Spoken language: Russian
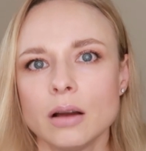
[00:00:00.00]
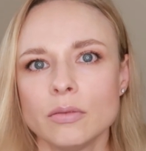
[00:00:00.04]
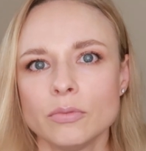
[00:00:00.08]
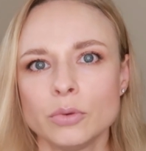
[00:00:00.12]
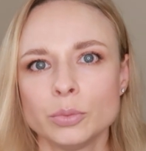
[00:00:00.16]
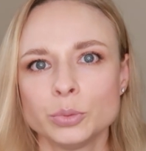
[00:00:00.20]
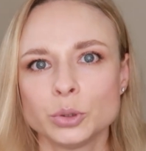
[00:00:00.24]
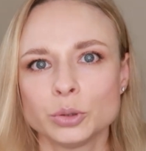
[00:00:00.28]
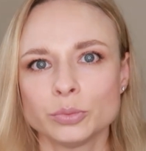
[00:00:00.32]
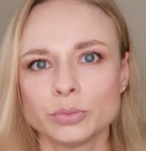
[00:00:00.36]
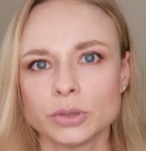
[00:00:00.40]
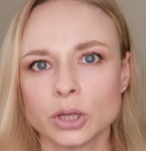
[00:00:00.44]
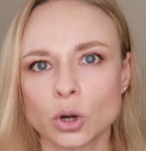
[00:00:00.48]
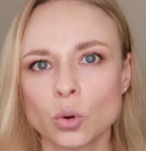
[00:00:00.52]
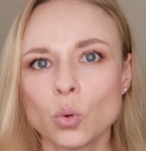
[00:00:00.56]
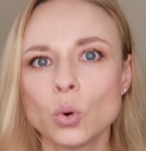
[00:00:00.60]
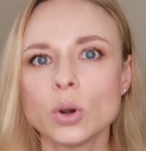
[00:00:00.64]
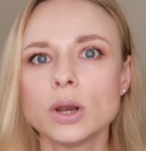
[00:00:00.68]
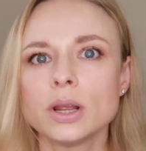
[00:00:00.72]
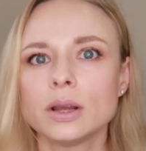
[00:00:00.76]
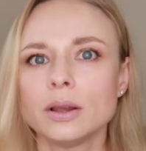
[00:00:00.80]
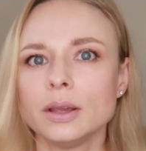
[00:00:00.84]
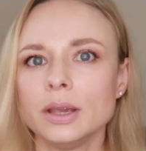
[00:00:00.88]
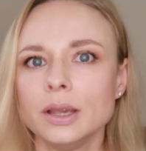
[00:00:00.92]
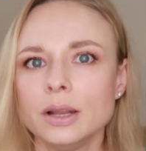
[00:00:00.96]
в общем-то,
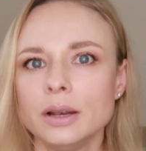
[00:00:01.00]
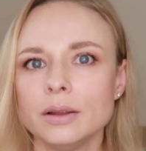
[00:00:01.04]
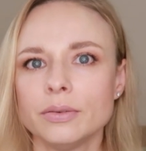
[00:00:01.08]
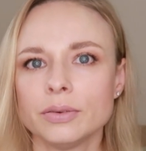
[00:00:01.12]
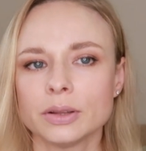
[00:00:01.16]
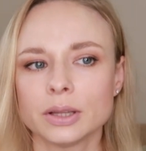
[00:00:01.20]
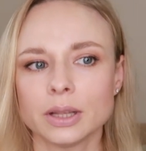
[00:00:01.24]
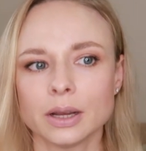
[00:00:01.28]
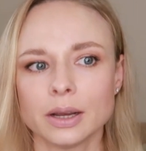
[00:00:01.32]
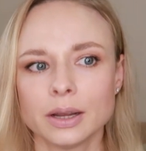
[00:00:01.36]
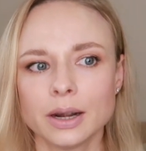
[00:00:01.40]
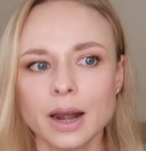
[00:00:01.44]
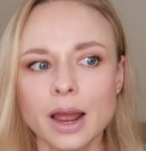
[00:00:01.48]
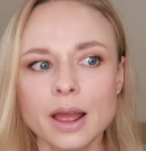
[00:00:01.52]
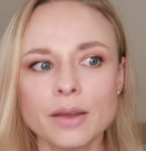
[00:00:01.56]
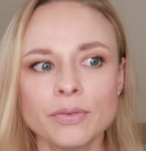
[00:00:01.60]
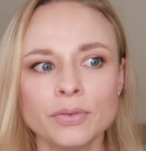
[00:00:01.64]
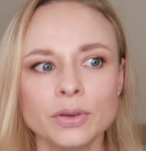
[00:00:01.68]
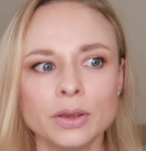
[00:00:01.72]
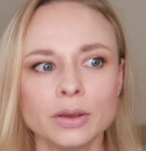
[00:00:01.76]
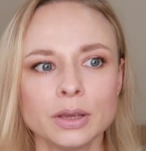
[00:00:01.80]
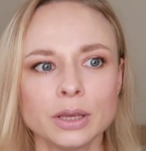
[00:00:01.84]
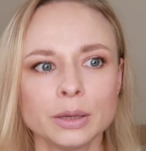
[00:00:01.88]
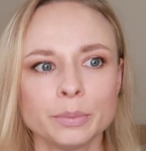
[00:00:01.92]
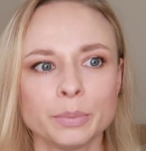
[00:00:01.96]
ролик или
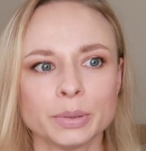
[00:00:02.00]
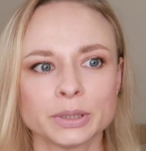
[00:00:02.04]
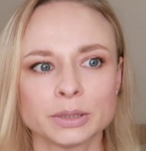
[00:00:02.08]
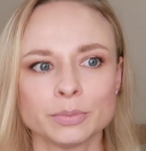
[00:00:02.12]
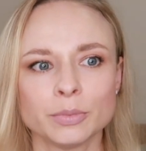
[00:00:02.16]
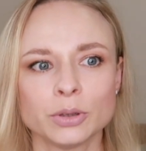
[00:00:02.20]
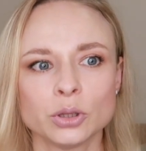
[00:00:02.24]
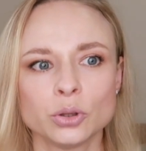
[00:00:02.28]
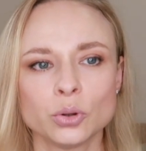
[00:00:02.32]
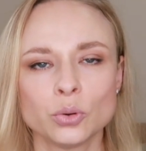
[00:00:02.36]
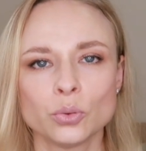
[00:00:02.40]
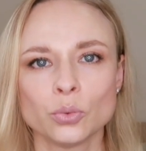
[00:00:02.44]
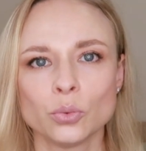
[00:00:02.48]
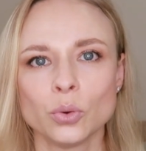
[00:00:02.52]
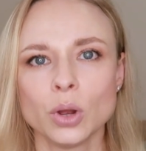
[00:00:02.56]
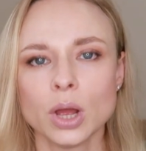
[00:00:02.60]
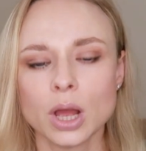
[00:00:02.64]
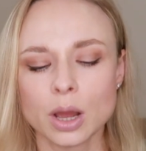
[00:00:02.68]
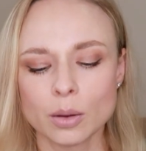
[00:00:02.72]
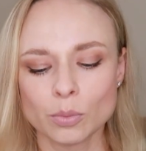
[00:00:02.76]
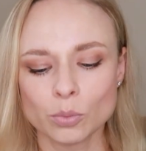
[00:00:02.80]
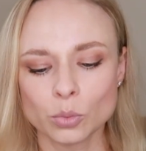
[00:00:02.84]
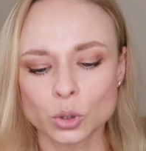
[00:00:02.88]
фотографии, посмотрю,